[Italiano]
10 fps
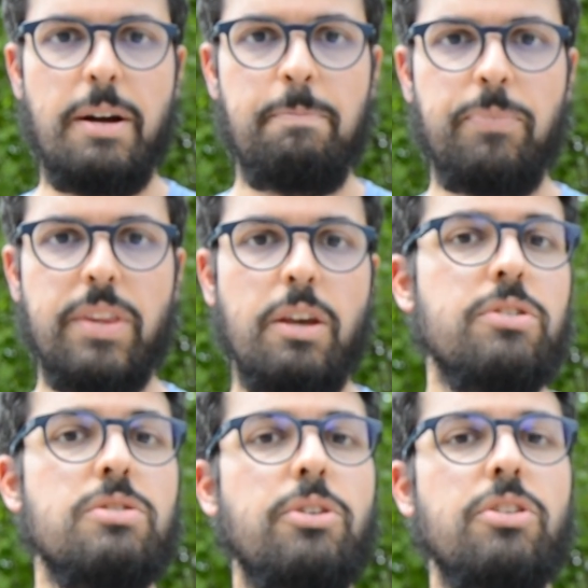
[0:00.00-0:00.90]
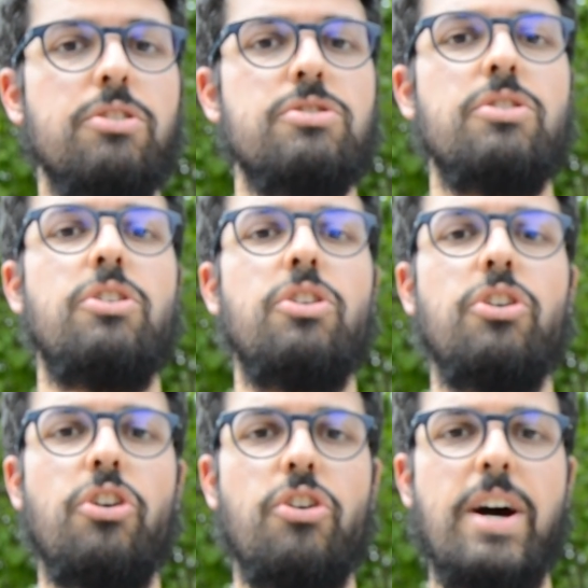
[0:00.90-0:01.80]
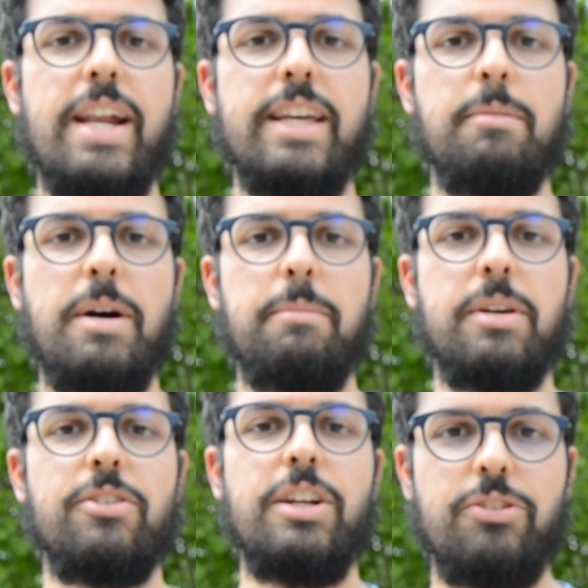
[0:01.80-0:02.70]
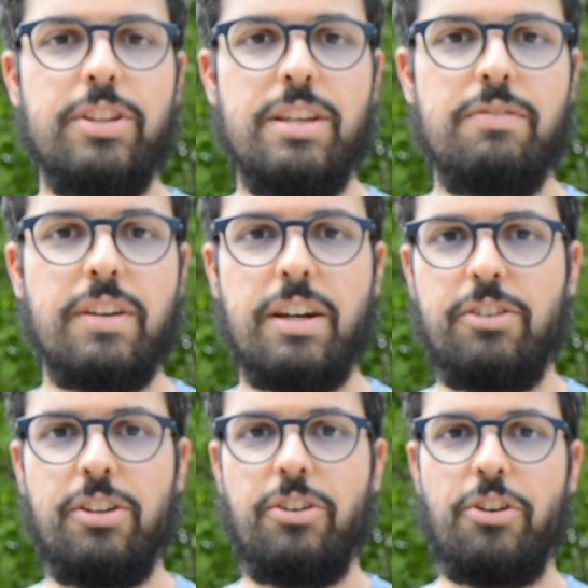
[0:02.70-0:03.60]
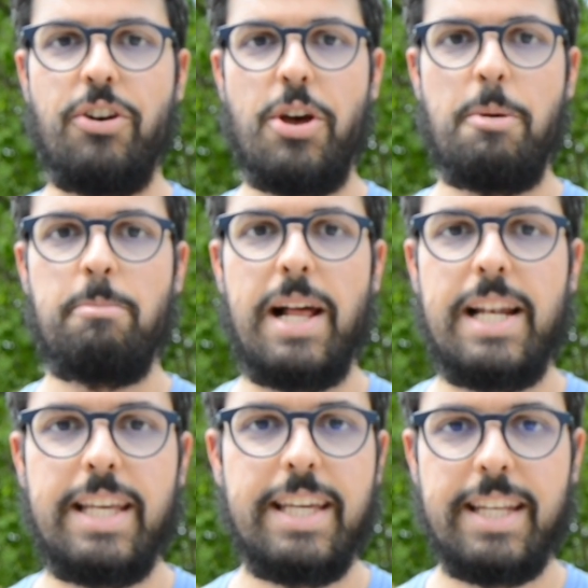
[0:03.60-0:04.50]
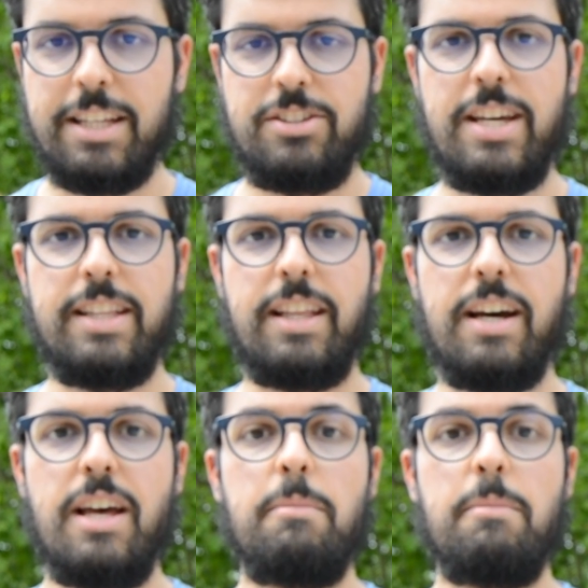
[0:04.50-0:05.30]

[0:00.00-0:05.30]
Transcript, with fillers: In questo modo non sono loro a richiamarmi con le notifiche, con i loro pallini, eccetera,